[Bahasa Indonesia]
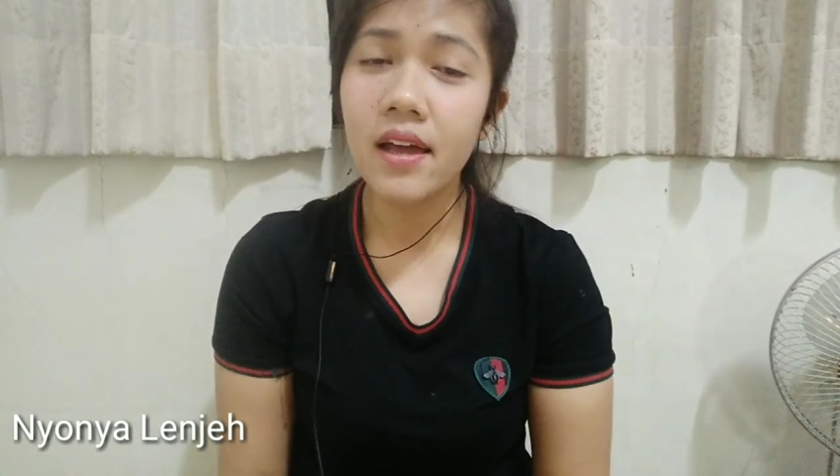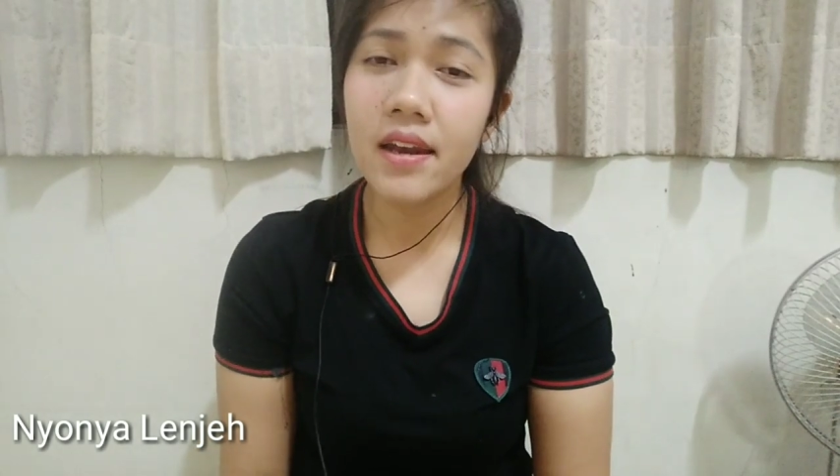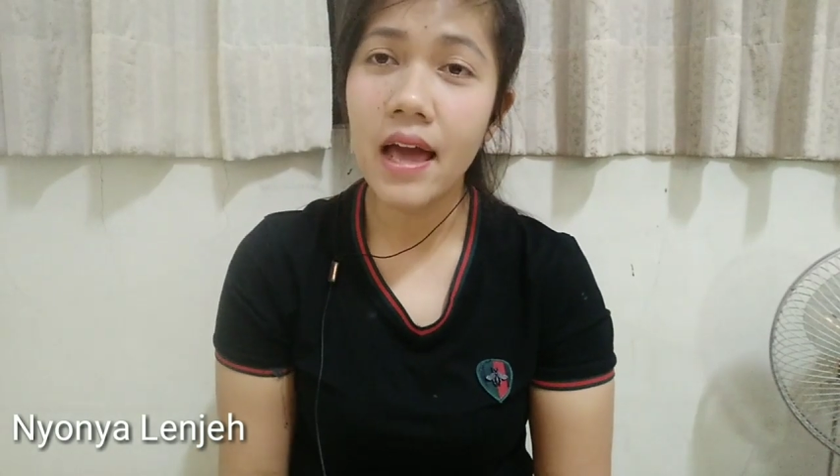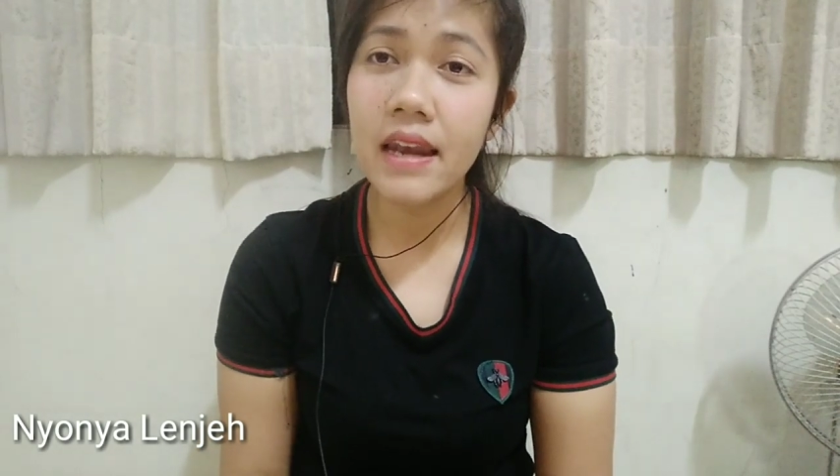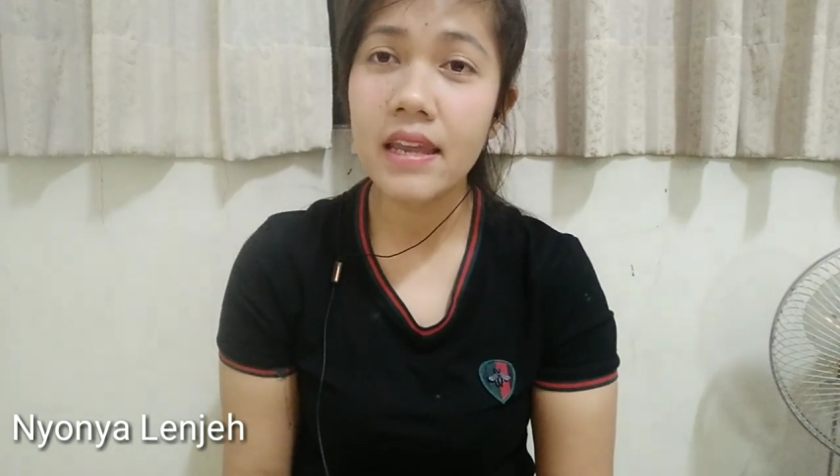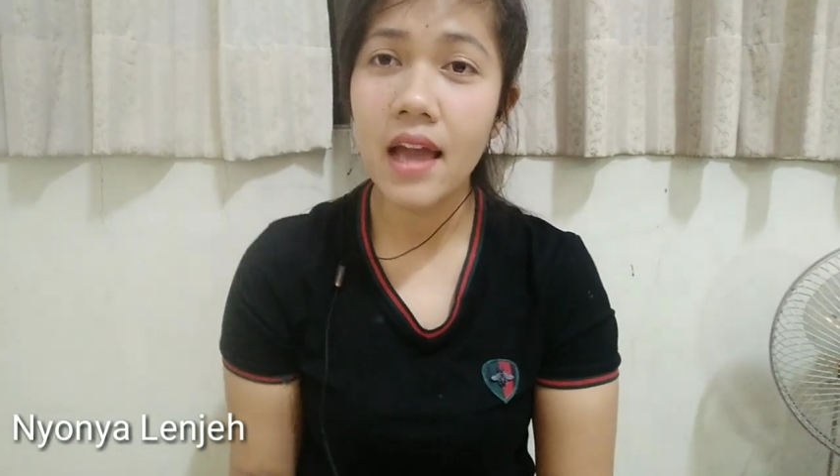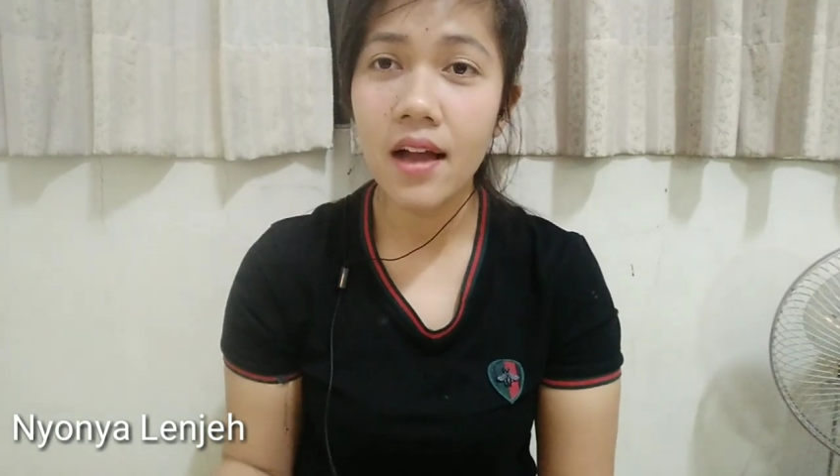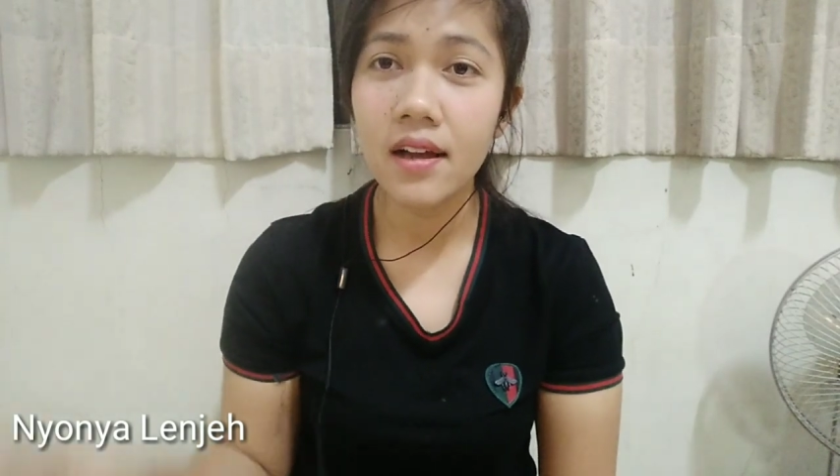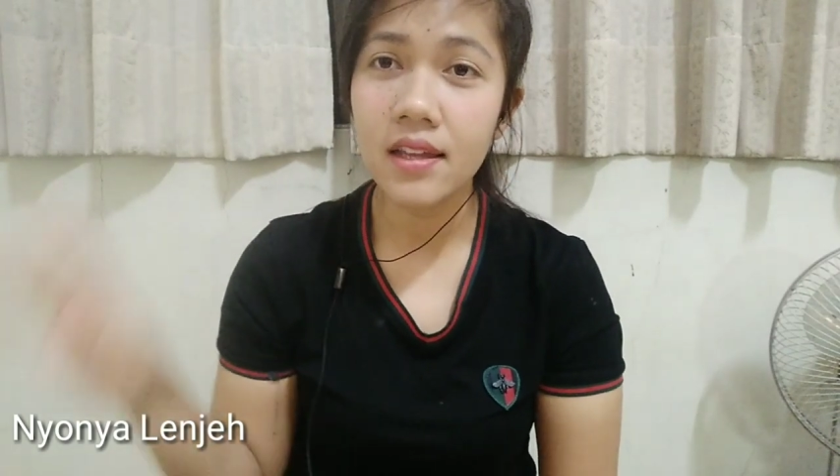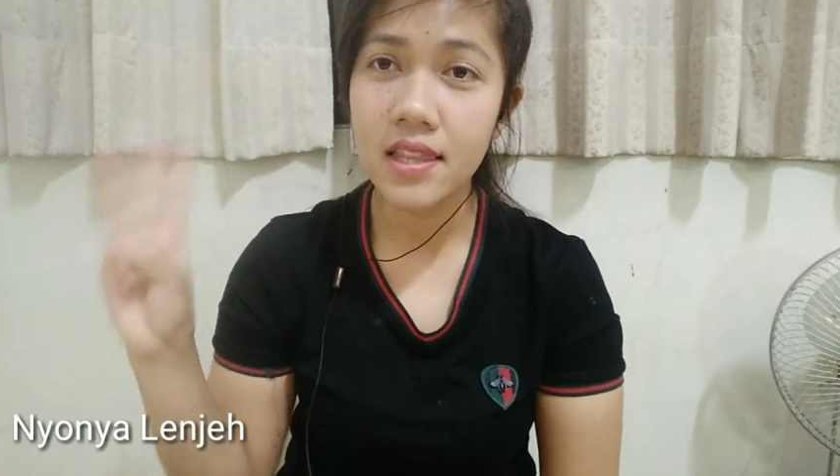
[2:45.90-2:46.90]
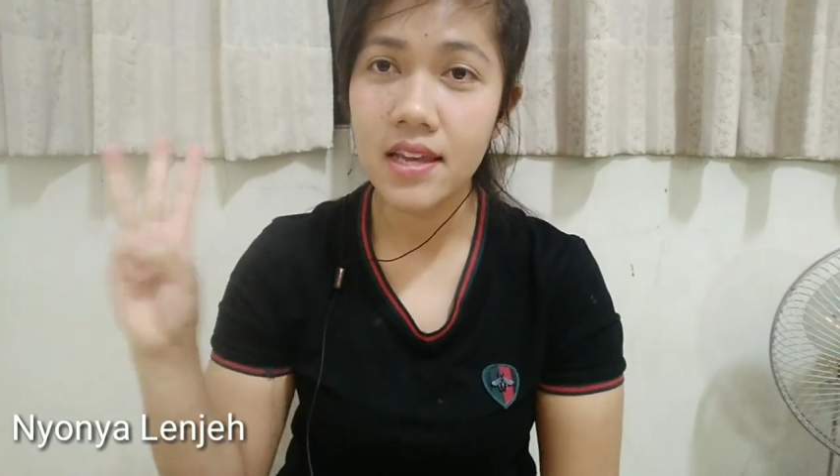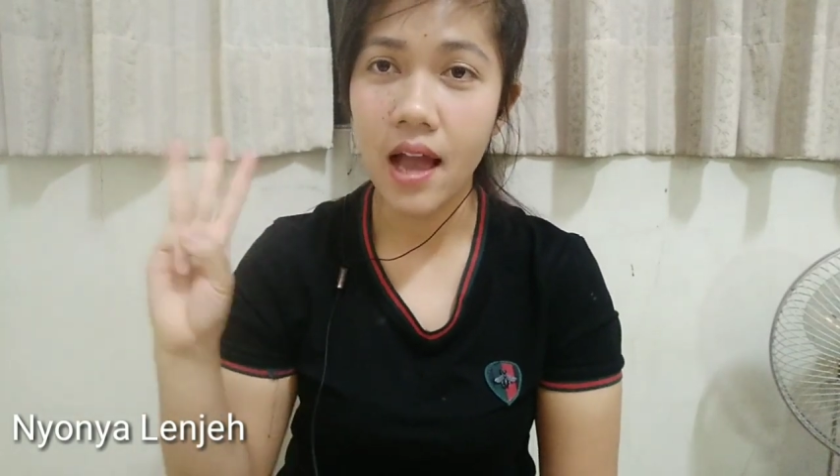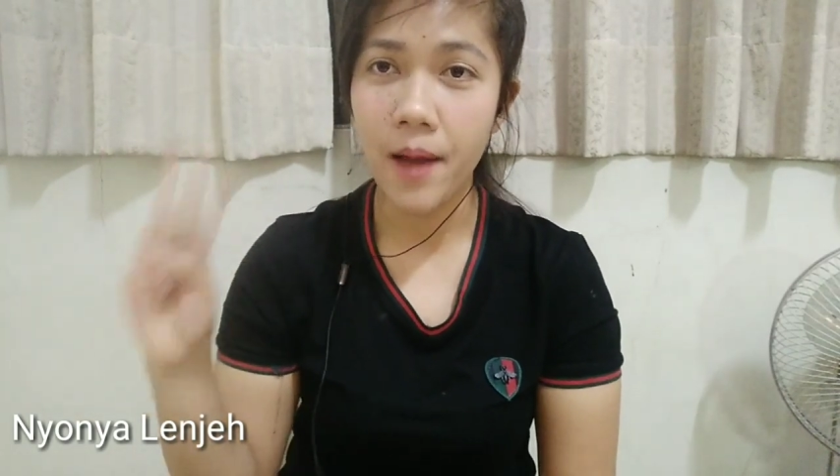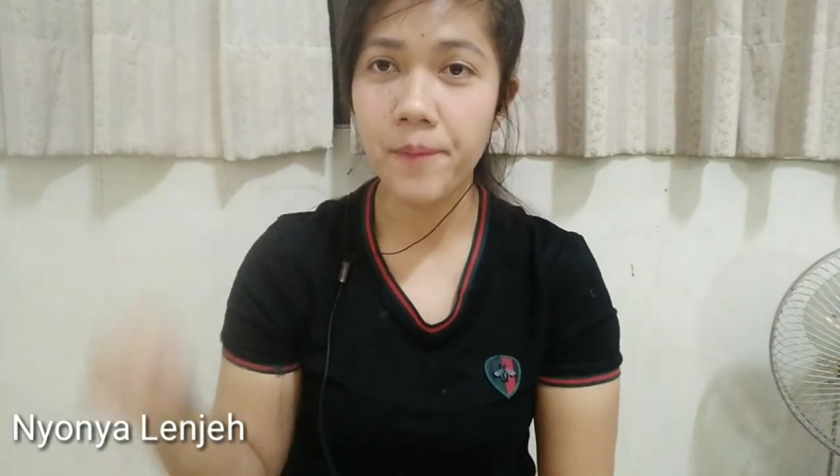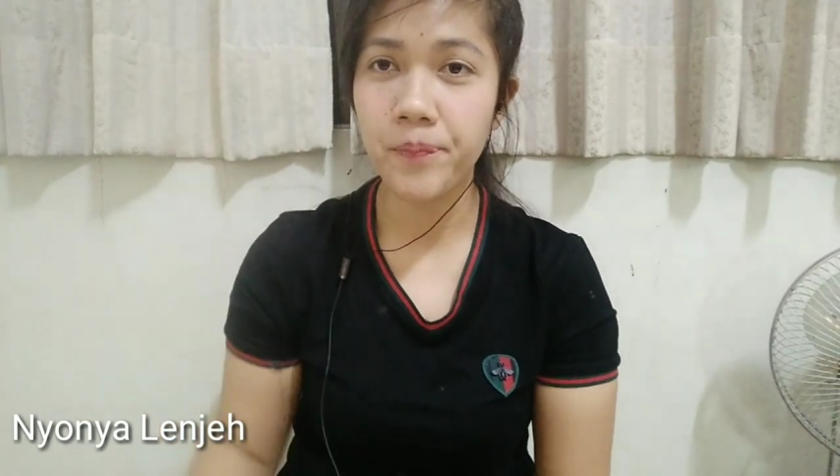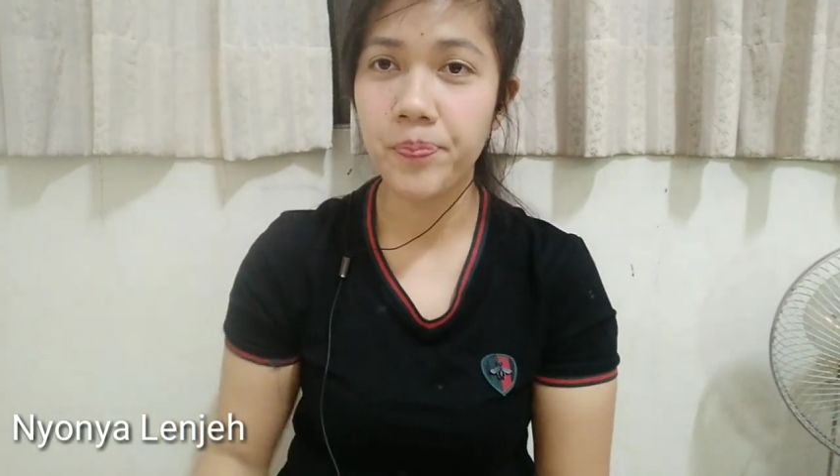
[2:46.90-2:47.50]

Dan yang ketiga,